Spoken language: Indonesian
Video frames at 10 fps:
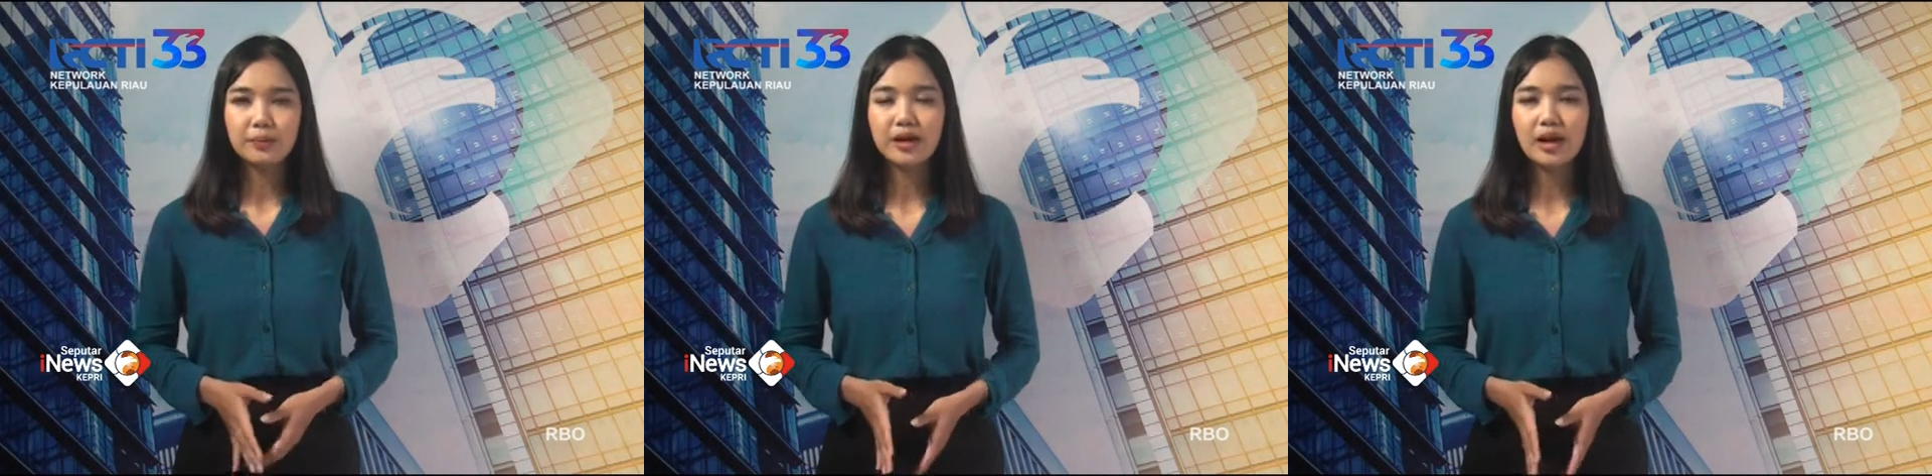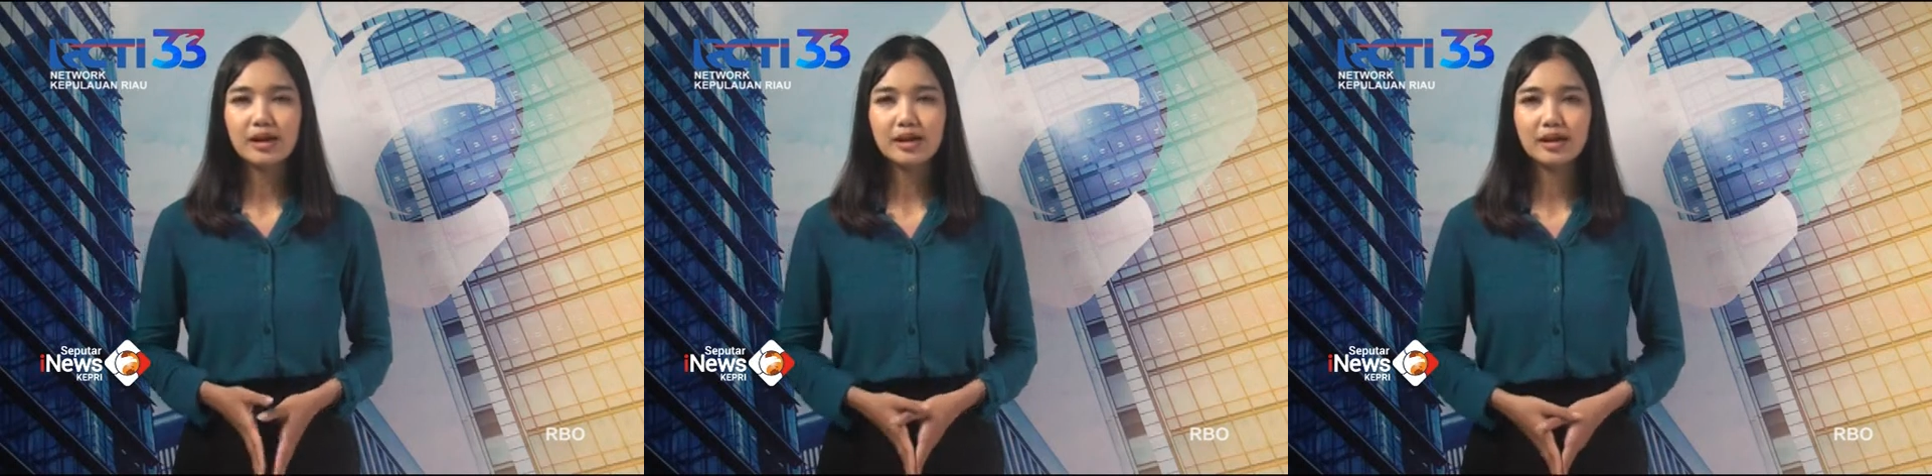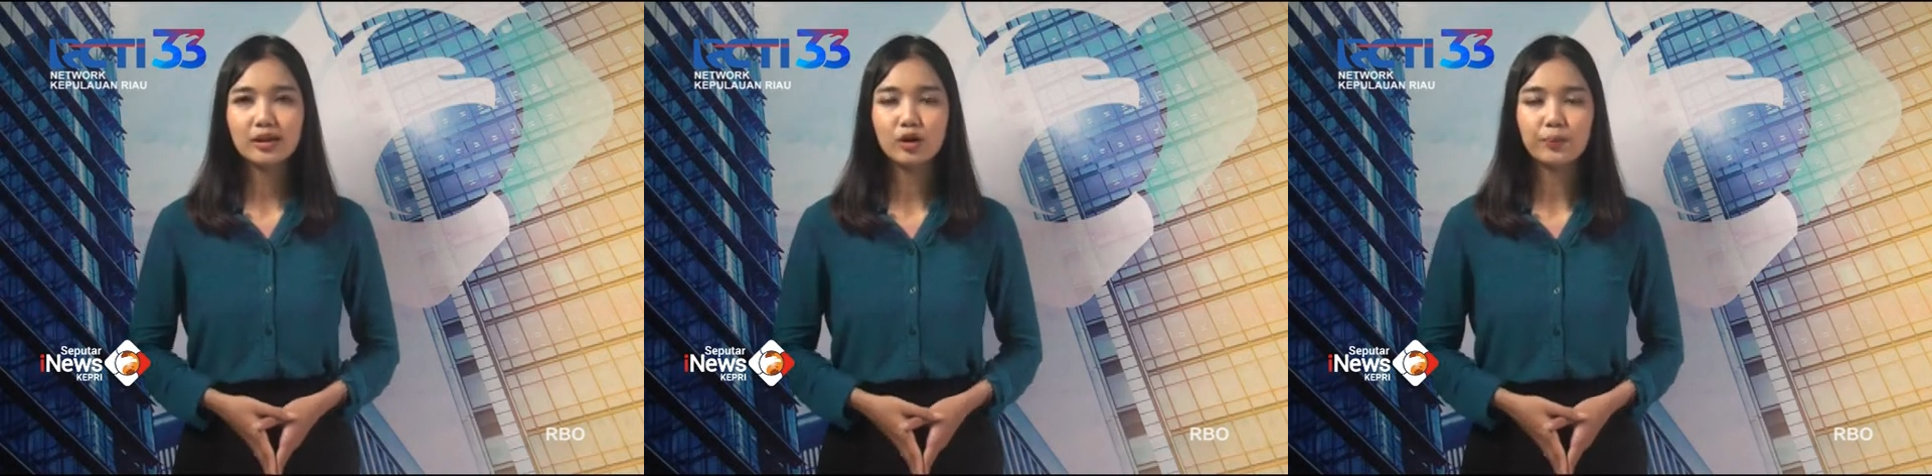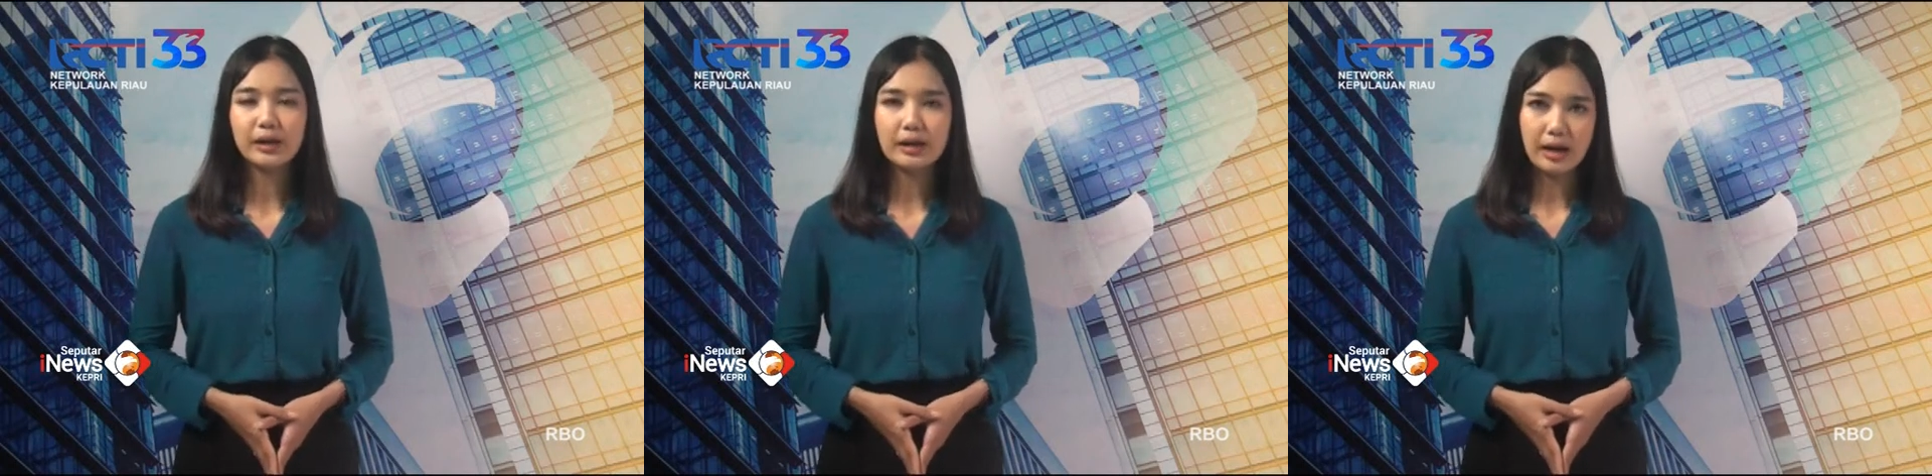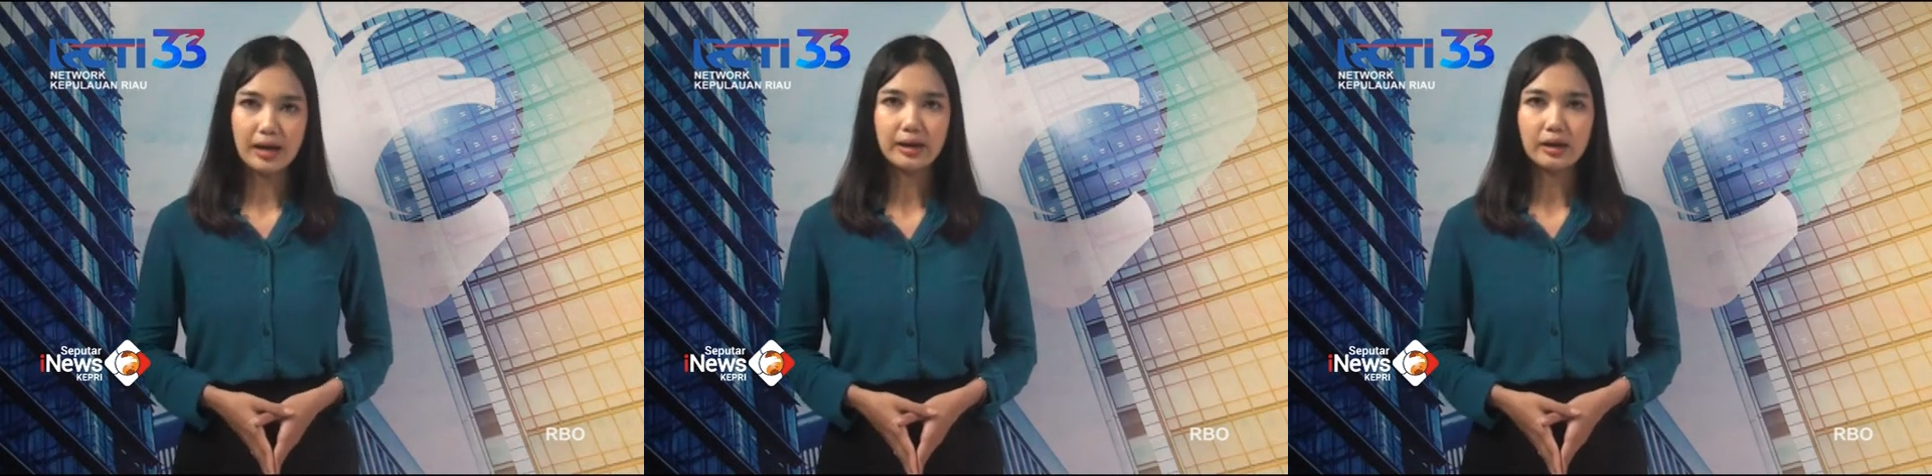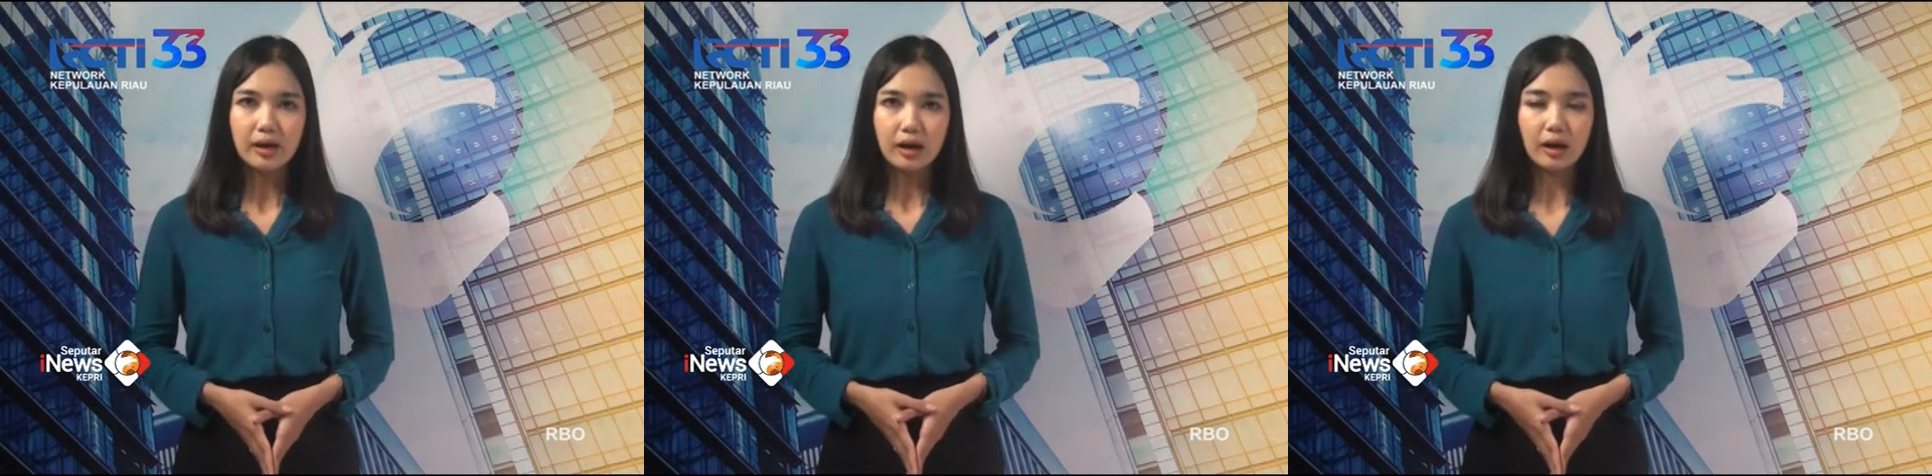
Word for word: Beralih ke topik lain,